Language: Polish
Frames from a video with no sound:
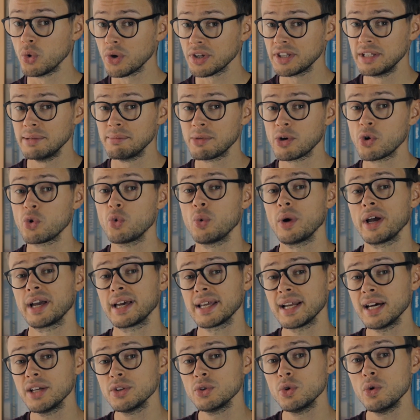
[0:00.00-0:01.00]
górnym rogu
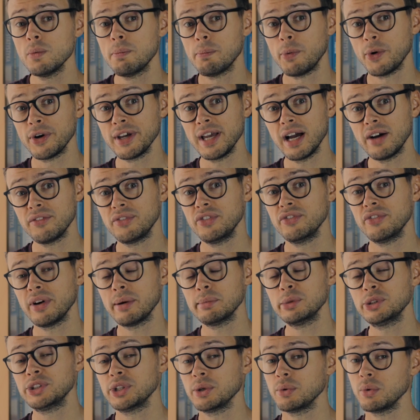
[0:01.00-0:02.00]
ekranu pojawi
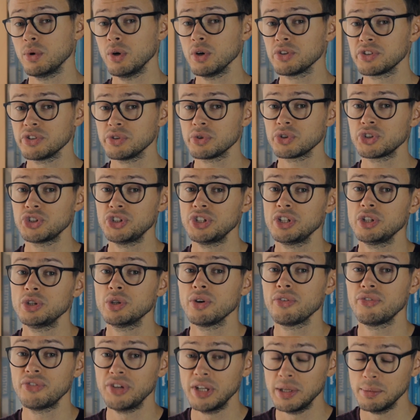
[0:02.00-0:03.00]
Wam się odnośnik
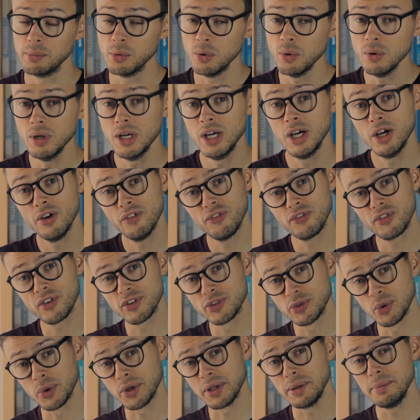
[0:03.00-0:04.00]
do filmu, w
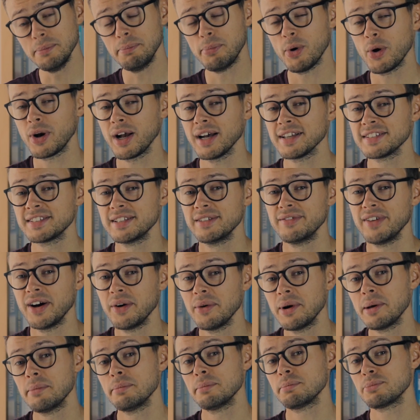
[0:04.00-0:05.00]
którym
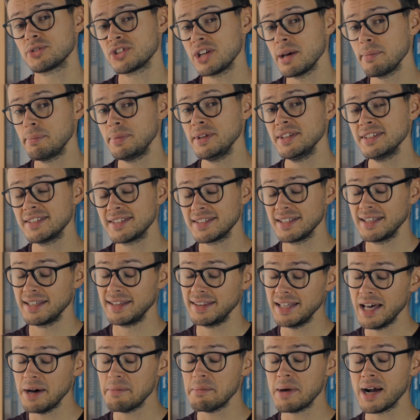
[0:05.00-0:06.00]
pokazywałem przepis
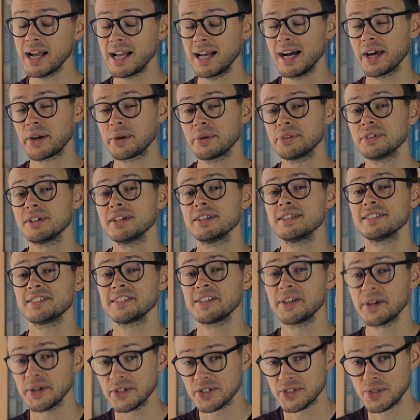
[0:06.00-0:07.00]
na makaron
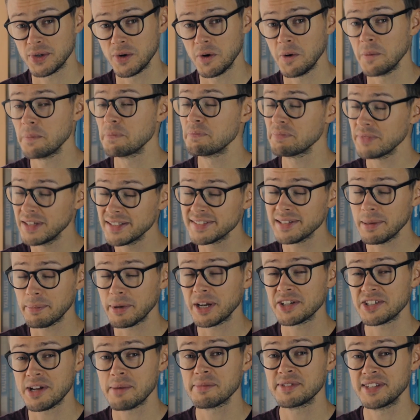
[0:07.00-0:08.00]
z groszku. Ja
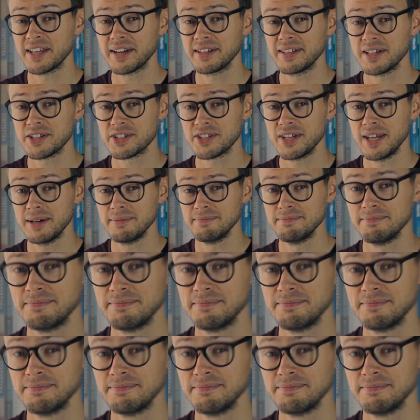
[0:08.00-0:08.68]
zapraszam serdecznie.